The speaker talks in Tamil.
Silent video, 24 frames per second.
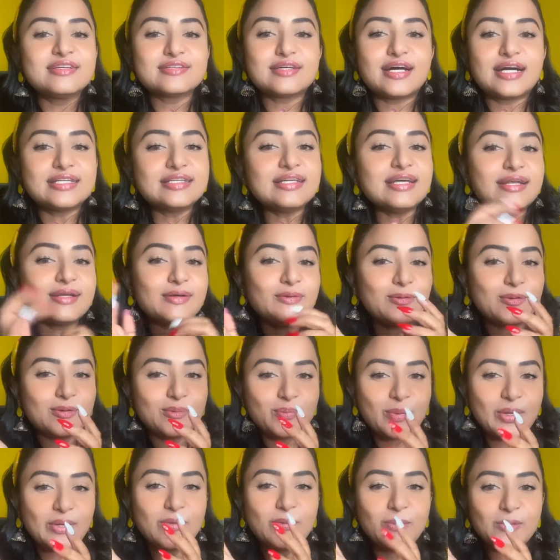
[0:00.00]
ஸோ அது எனக்கு
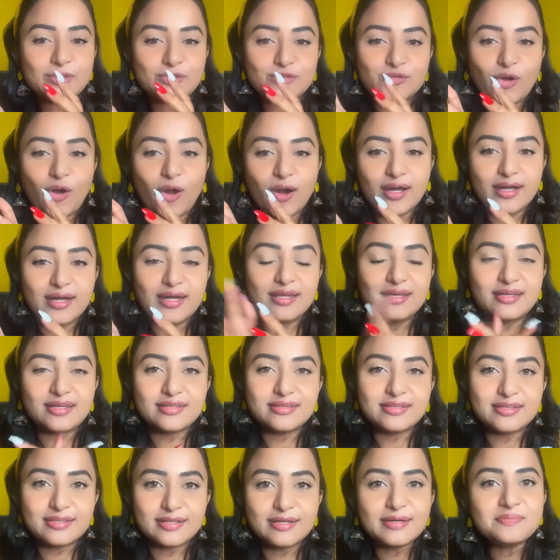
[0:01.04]
ஒரு பக்கம் ஒரு தாட்டில்
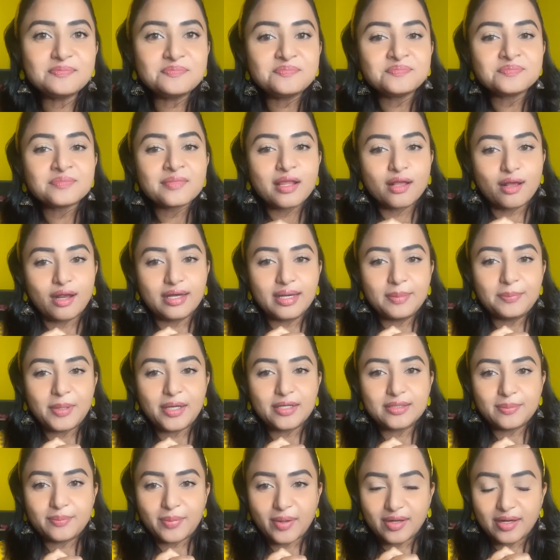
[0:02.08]
இருந்தது
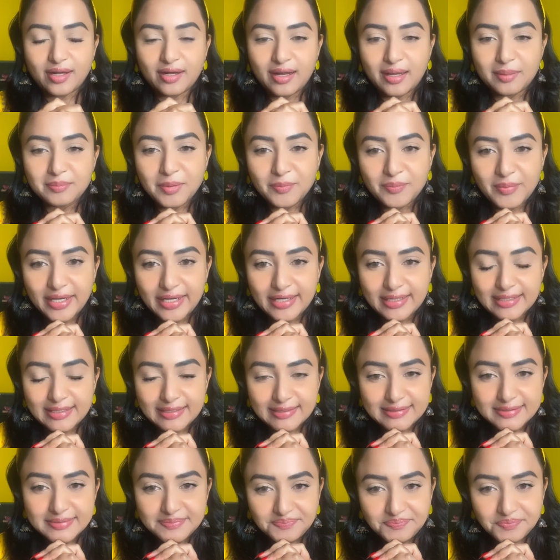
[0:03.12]
கண்டிப்பாக அதை பண்ணலாம்
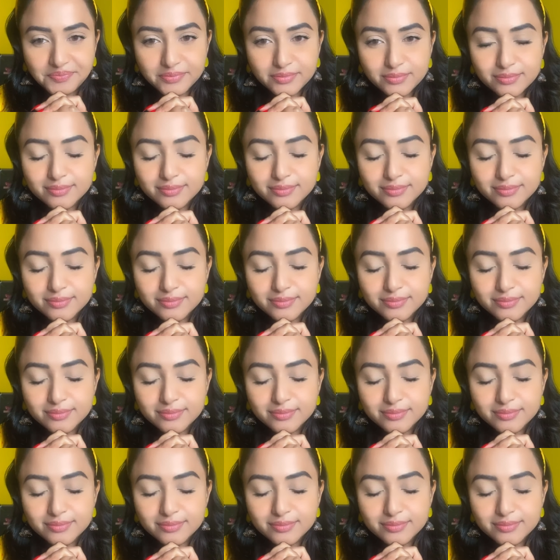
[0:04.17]
அப்படிங்கிறது